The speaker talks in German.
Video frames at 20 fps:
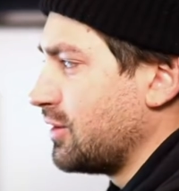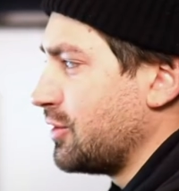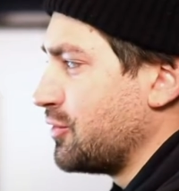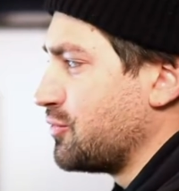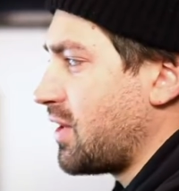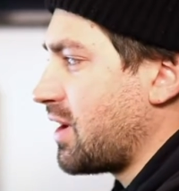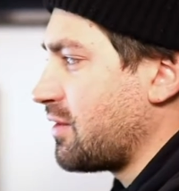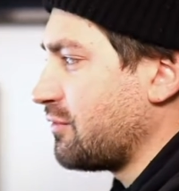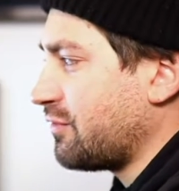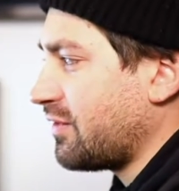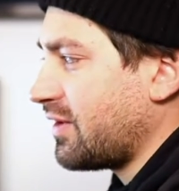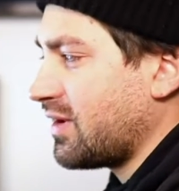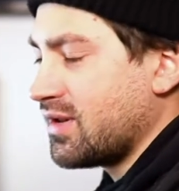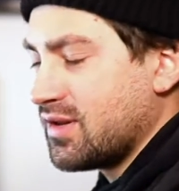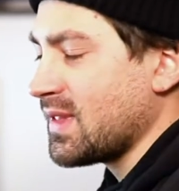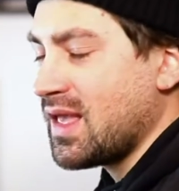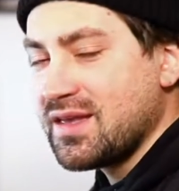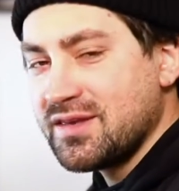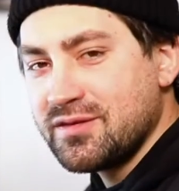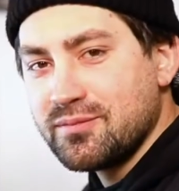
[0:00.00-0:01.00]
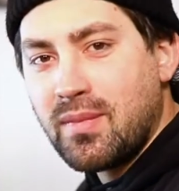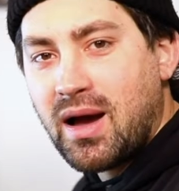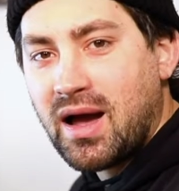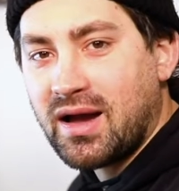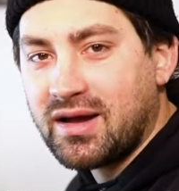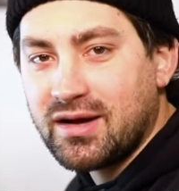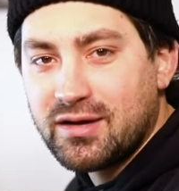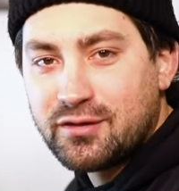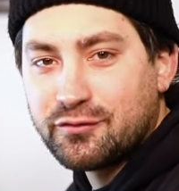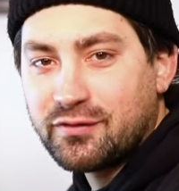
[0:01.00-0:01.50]
In meinem Fall, ich
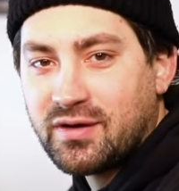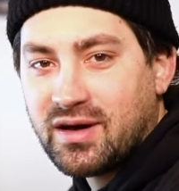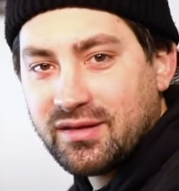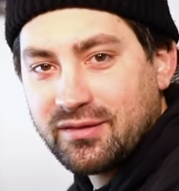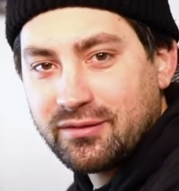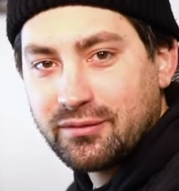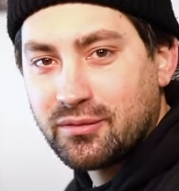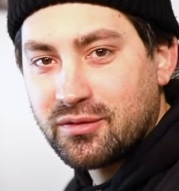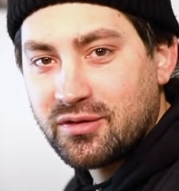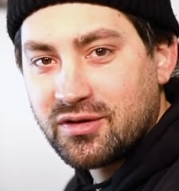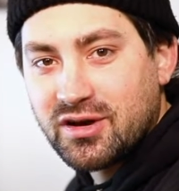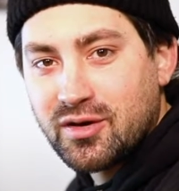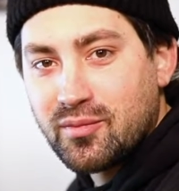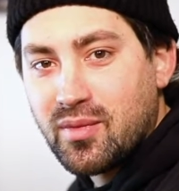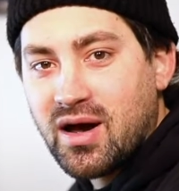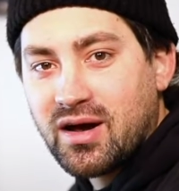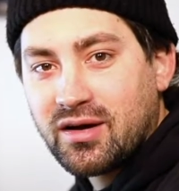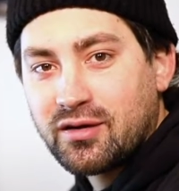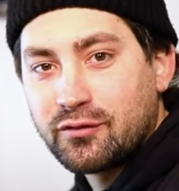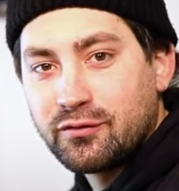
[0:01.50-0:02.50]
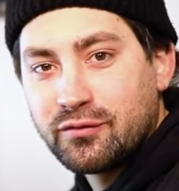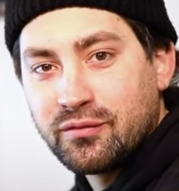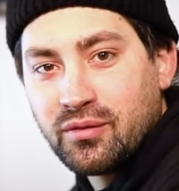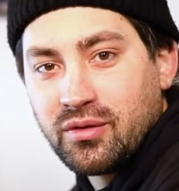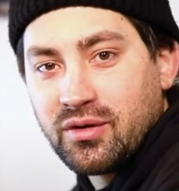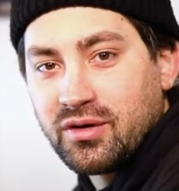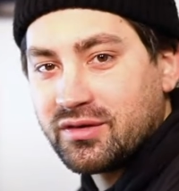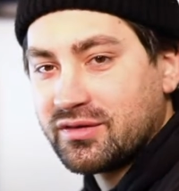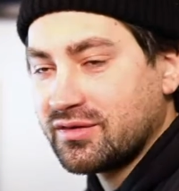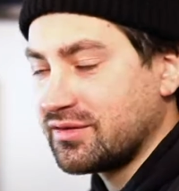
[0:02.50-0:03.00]
mag halt Fahrzeuge der Marke
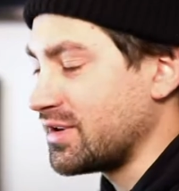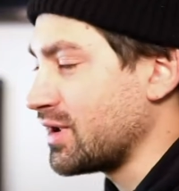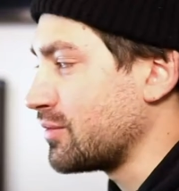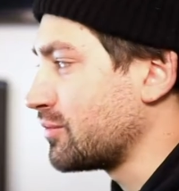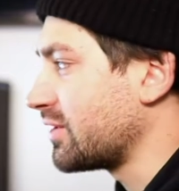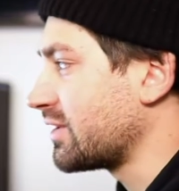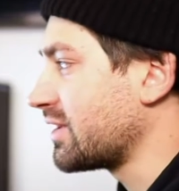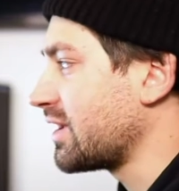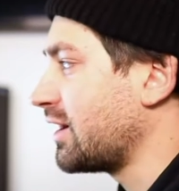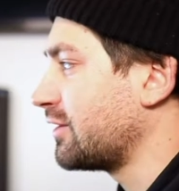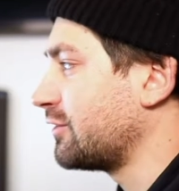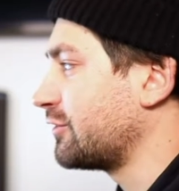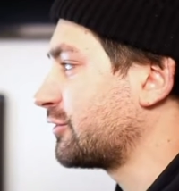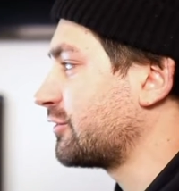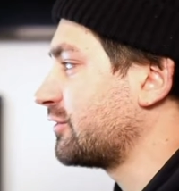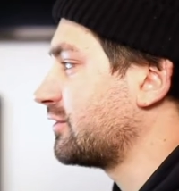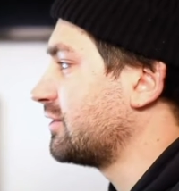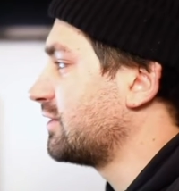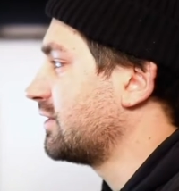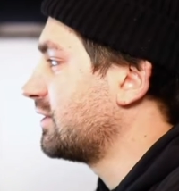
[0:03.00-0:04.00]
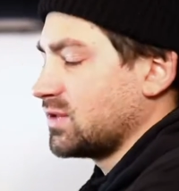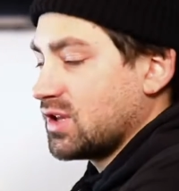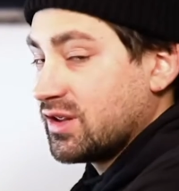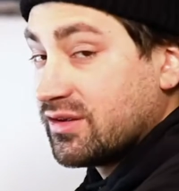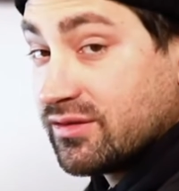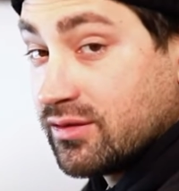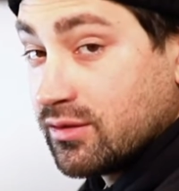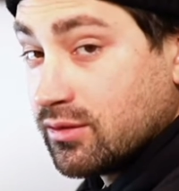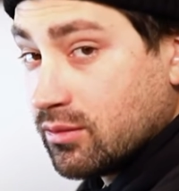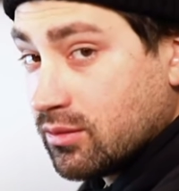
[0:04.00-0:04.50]
Ford, die amerikanischen,
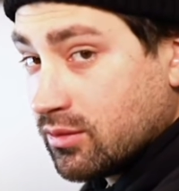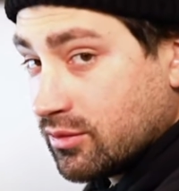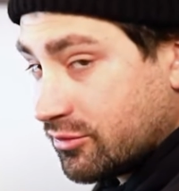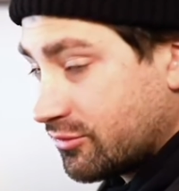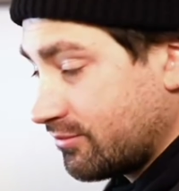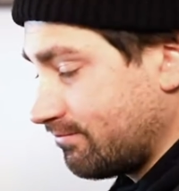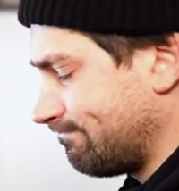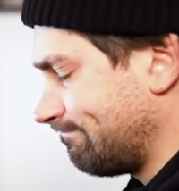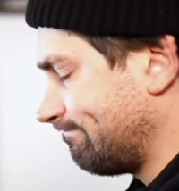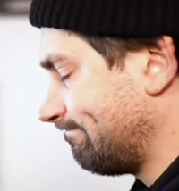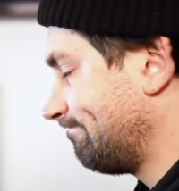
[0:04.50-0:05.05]
nicht die deutschen.